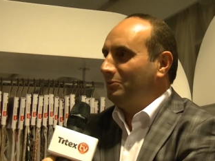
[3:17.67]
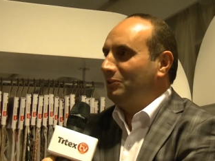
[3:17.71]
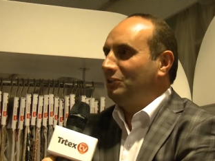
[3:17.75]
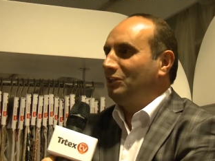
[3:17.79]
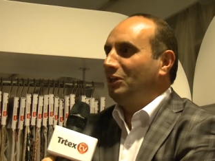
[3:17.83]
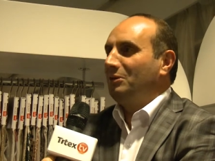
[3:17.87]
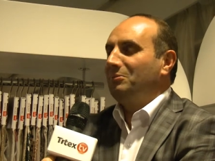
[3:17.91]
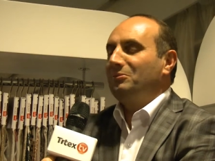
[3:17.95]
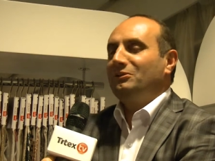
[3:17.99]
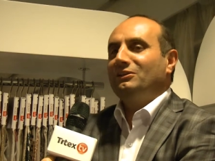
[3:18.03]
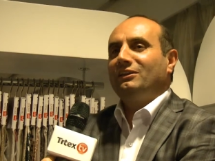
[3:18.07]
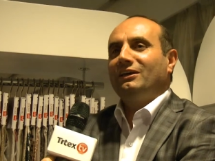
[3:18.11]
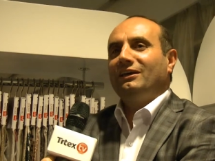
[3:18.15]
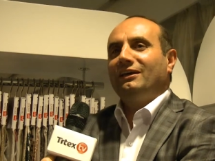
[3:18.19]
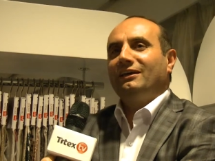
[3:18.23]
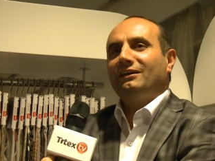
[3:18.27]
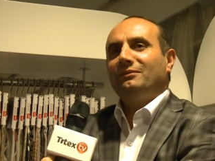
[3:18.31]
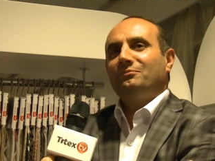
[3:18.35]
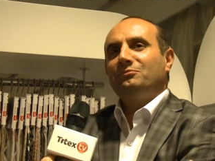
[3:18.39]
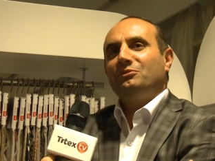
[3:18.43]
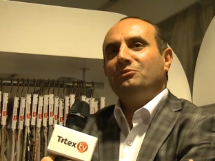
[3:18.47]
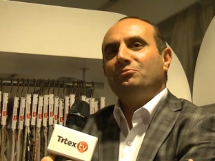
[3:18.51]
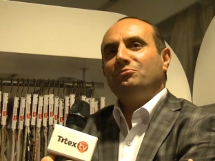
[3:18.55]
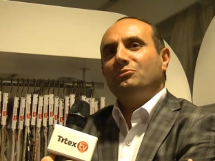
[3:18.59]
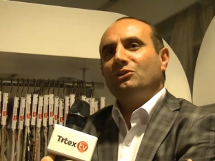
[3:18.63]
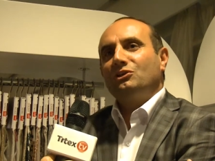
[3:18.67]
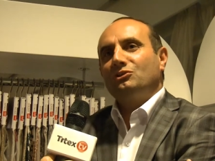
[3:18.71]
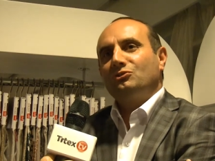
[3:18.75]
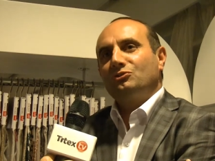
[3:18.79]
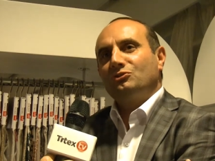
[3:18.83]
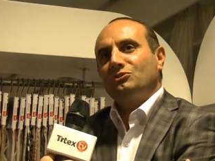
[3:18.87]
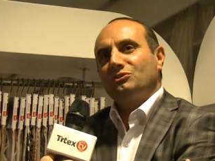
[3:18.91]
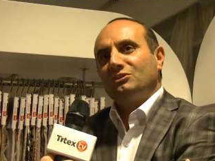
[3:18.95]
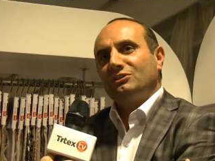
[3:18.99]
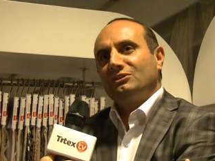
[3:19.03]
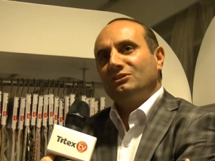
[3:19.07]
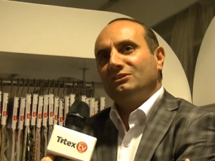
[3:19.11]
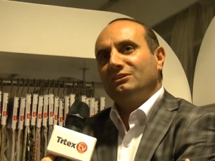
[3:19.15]
Bir gemide
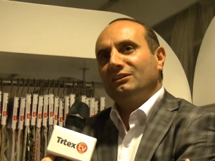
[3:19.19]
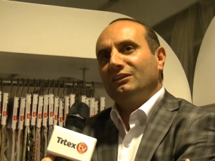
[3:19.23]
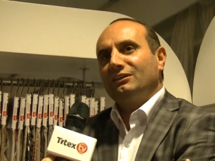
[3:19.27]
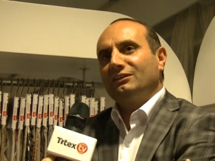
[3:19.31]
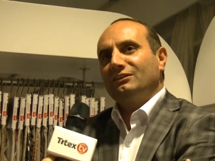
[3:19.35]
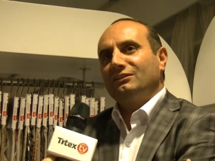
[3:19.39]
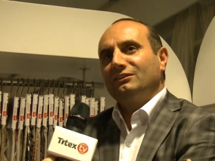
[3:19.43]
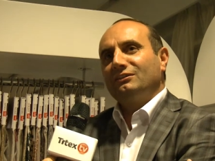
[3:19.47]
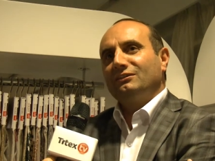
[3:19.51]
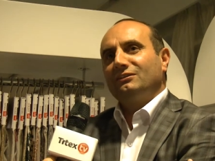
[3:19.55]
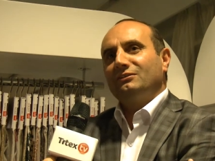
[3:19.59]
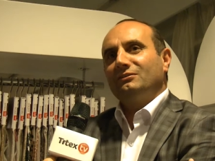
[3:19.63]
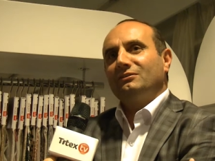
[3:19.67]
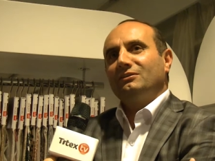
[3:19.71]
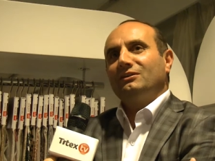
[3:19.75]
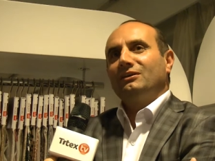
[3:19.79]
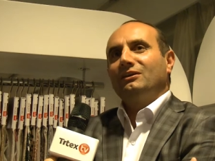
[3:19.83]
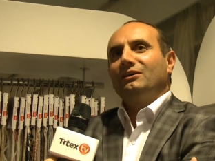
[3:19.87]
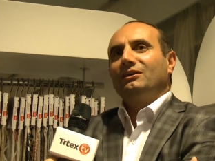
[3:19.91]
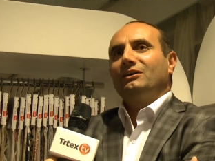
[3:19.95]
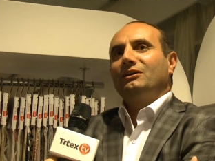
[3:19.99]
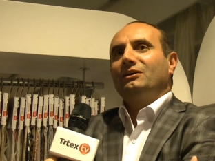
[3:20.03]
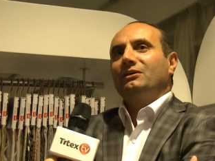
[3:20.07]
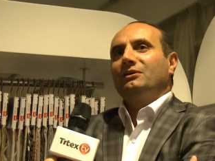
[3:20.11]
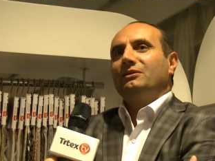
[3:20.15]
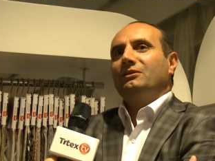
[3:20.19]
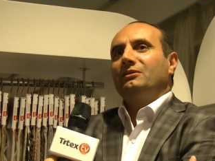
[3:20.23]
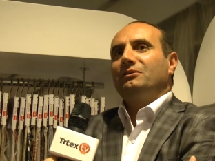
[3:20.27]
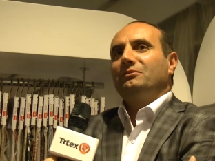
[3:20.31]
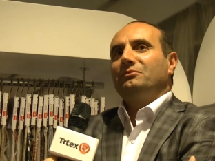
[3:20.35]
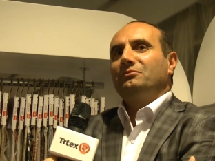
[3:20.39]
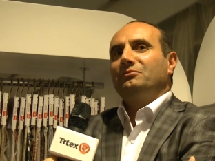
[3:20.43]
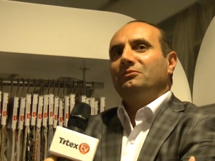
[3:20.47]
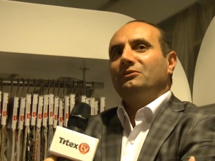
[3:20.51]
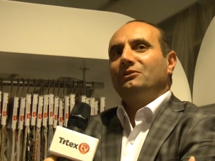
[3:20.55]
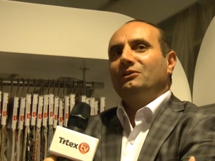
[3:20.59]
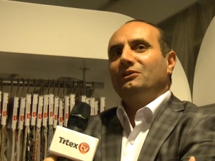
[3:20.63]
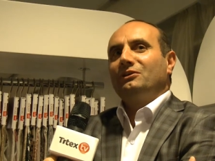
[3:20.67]
1500 insanı
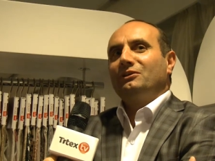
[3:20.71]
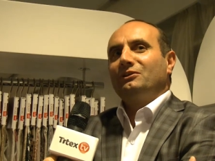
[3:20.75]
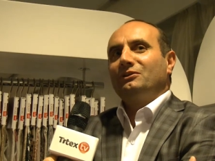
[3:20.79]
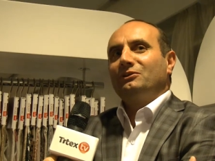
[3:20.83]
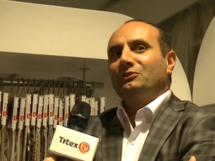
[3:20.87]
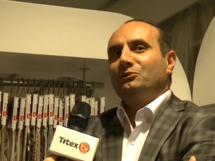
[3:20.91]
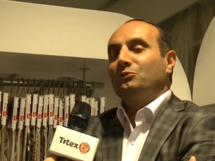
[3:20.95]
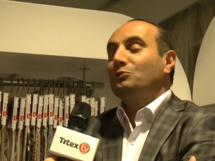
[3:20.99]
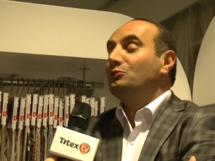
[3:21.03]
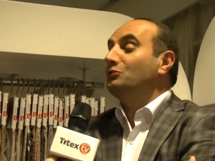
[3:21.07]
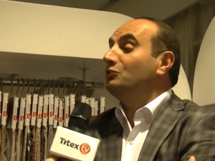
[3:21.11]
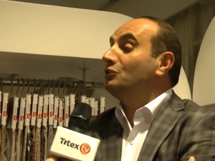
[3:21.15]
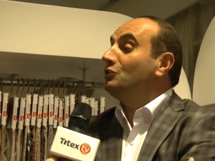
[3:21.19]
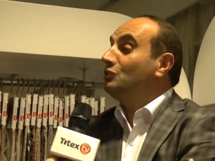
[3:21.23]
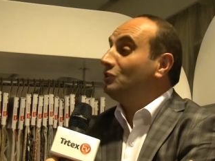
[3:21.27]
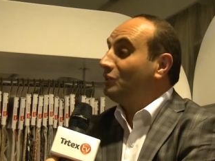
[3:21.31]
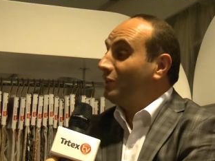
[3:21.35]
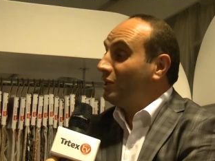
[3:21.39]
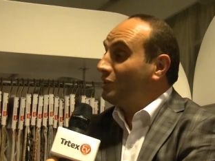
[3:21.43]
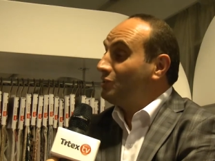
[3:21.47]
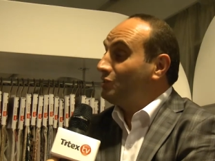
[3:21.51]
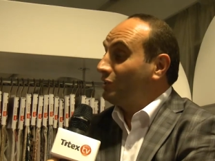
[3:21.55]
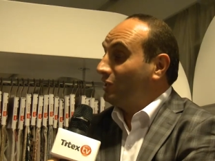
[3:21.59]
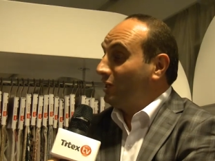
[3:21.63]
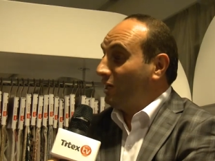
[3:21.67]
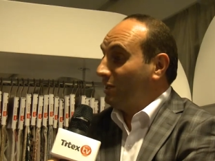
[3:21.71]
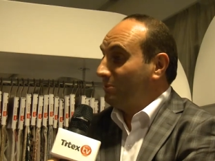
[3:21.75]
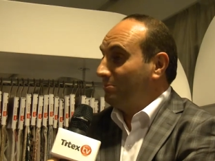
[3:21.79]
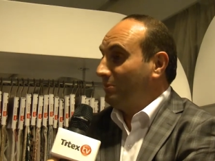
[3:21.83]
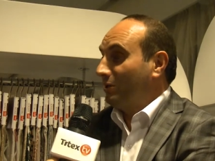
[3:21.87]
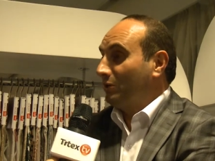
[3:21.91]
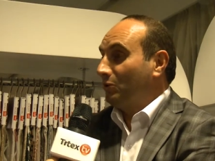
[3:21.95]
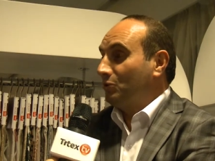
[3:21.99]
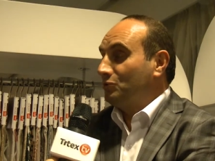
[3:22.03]
e, yurt dışına çıkarmak.